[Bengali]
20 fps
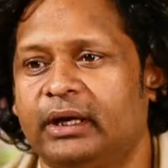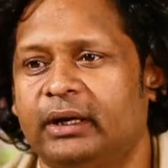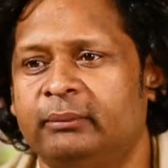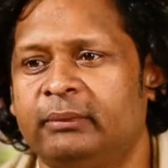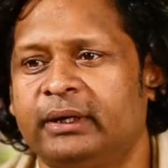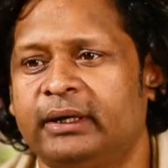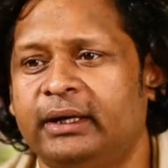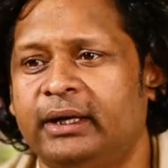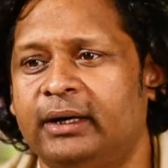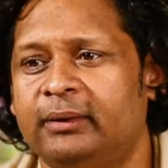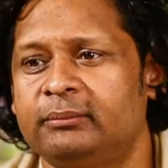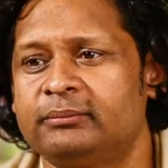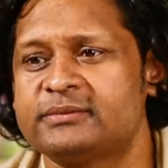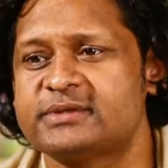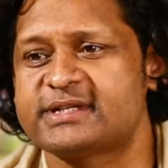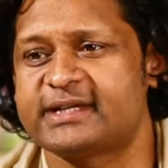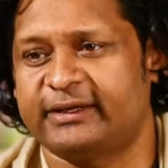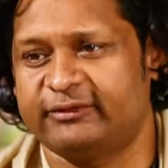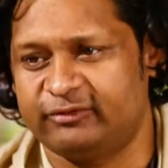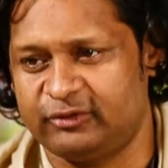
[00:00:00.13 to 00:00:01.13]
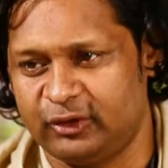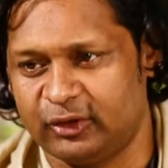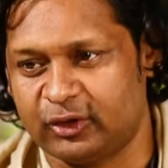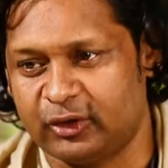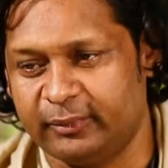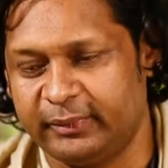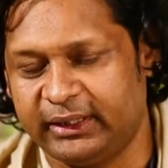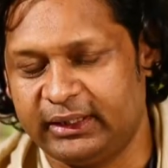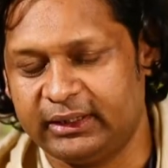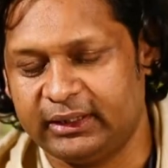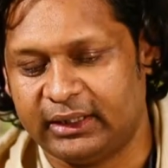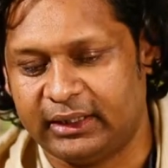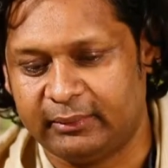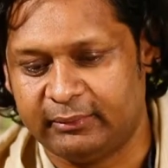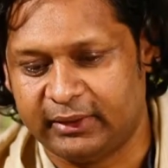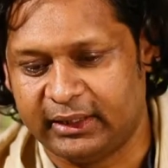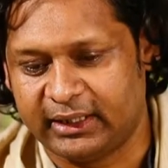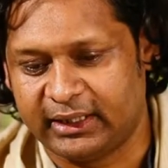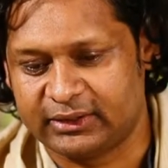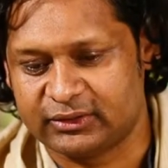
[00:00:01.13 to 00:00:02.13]
আমার নাম সাইফুল কমি
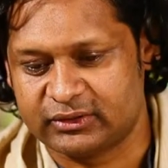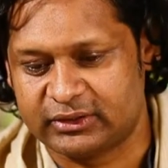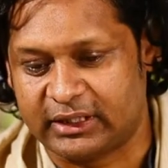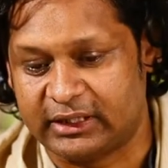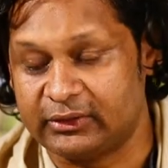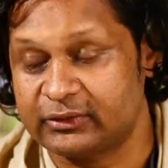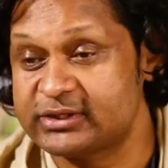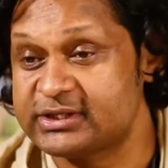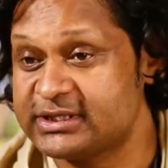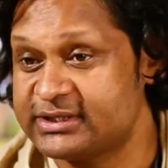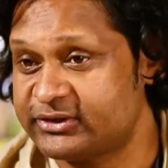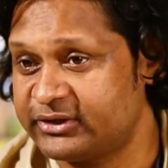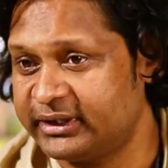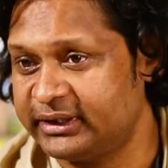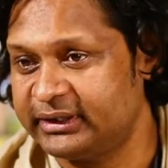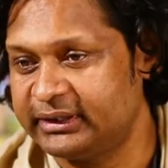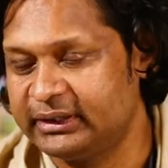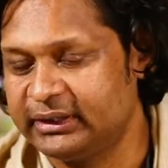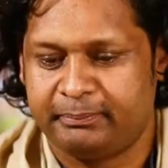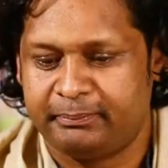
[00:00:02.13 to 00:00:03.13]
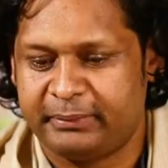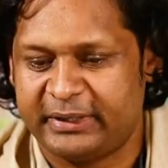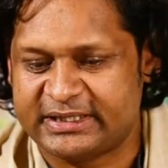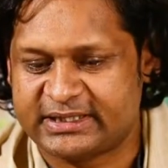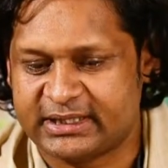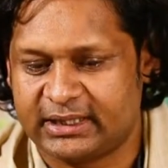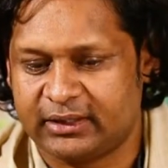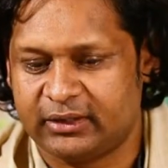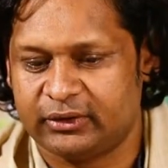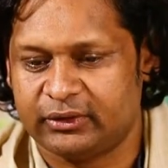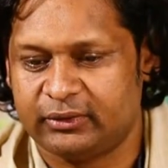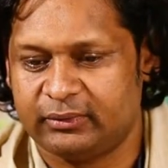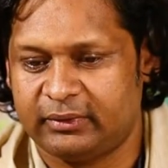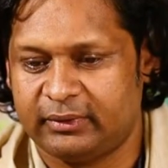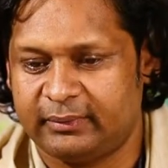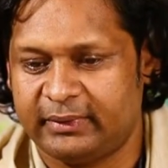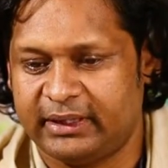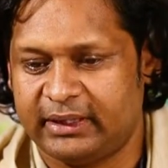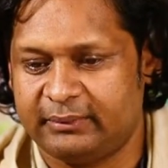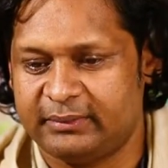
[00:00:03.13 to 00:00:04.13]
আমি একজন আলোকচিত্রী
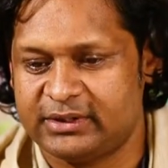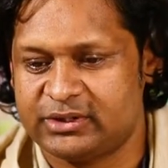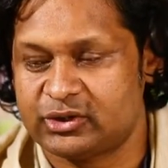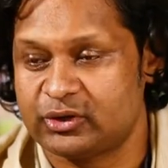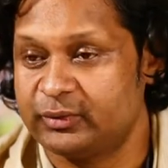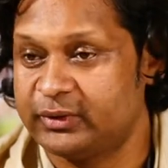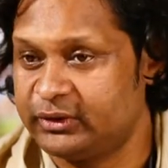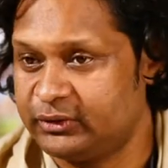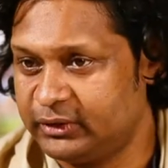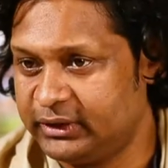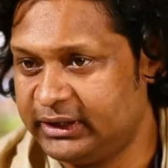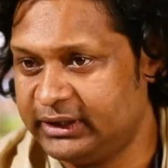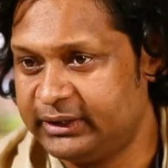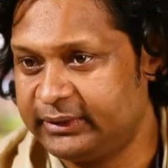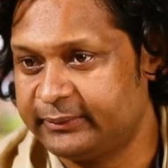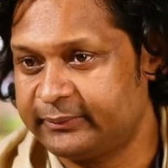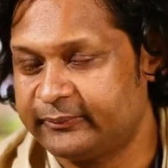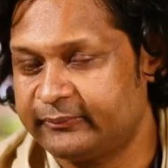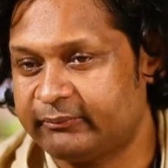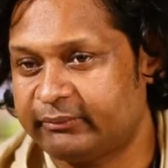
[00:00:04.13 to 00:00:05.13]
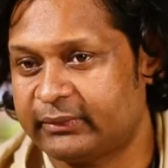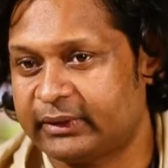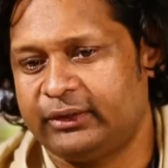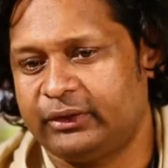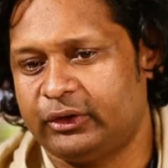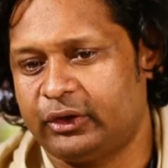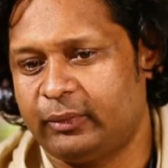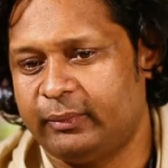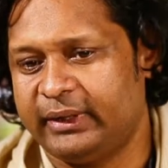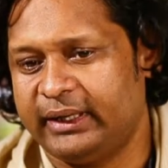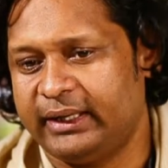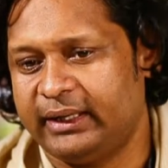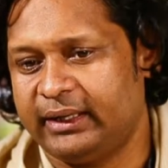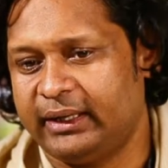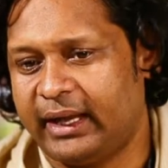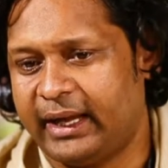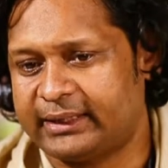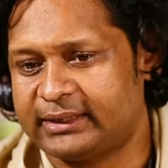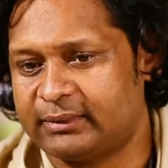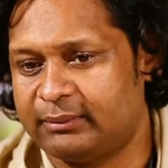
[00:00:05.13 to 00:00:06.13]
পেশাগতভাবে আমি ছবি তুলি তবে
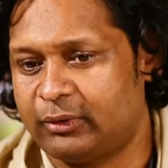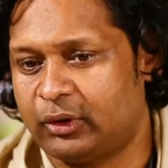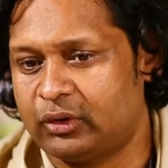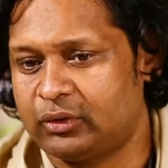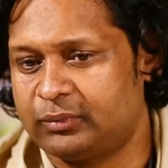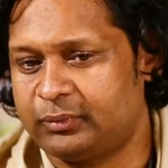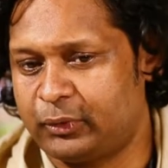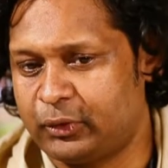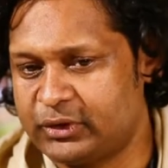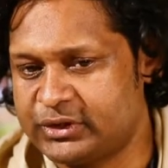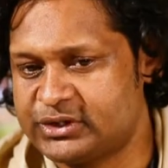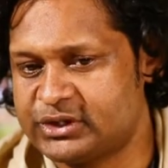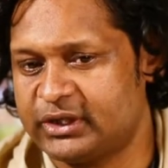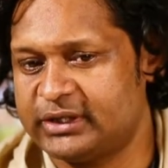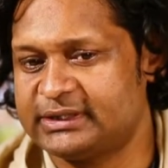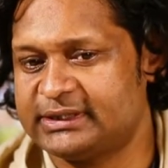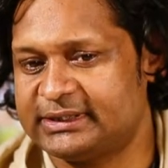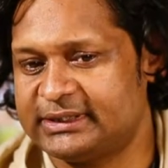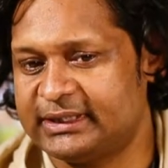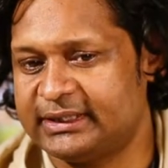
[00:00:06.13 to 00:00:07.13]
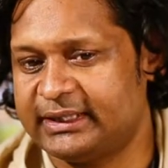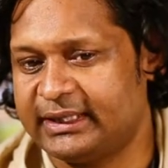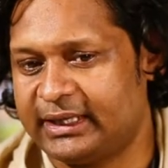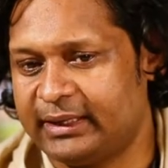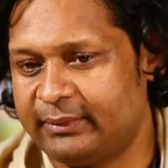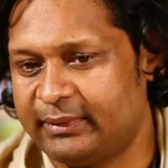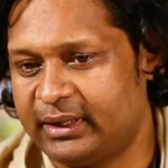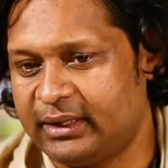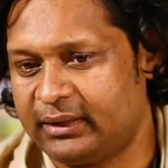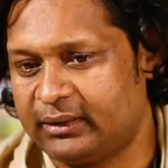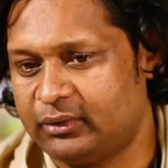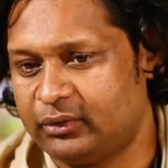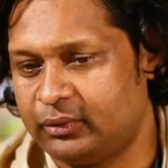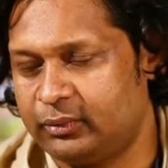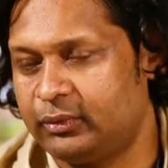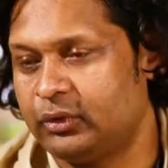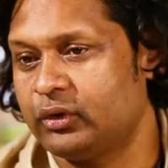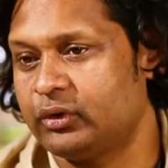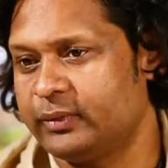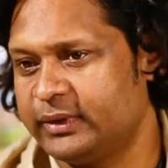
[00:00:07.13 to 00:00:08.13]
একটা বড় পরিচয় যেটা নিয়ে আমি খুব
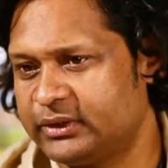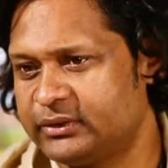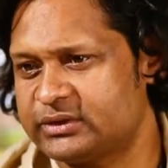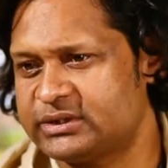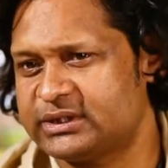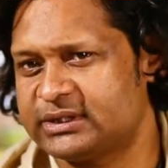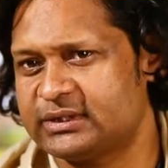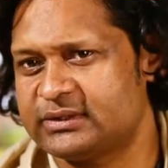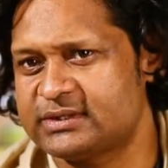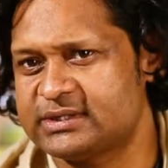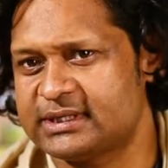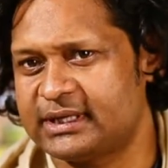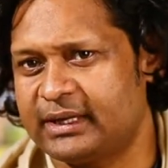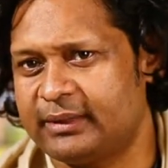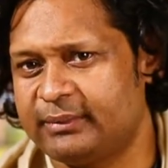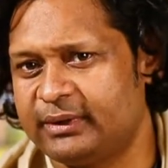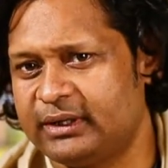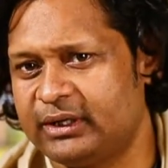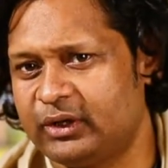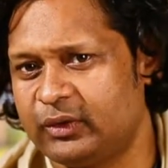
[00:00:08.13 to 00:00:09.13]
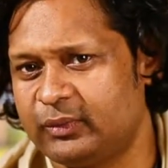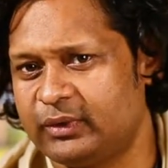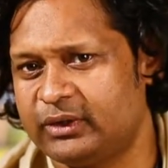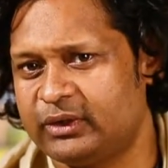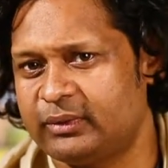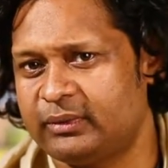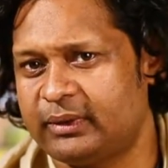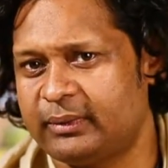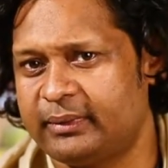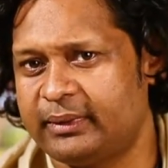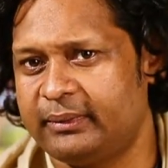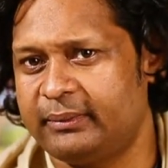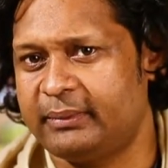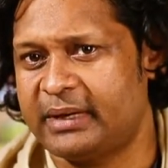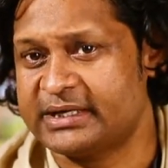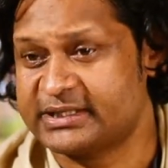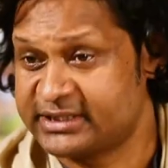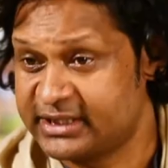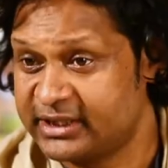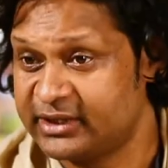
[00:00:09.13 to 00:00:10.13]
গর্বিত সেটা হচ্ছে আমি নিয়মিতভাবে
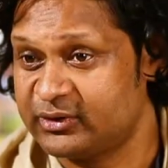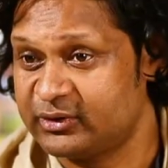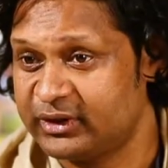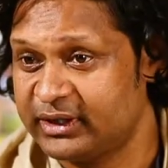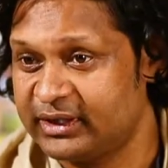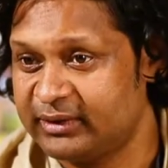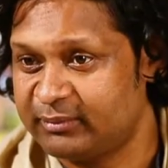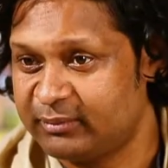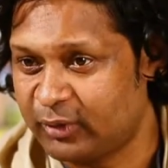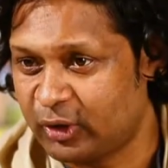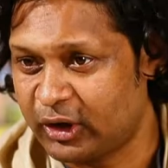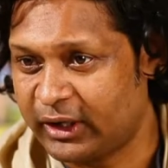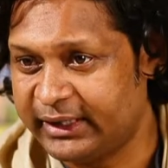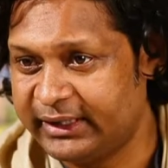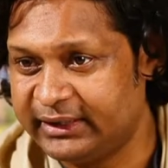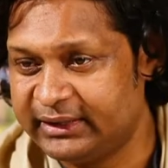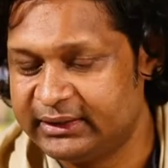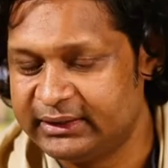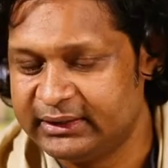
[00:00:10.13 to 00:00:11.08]
মাস্টারি করি পড়াই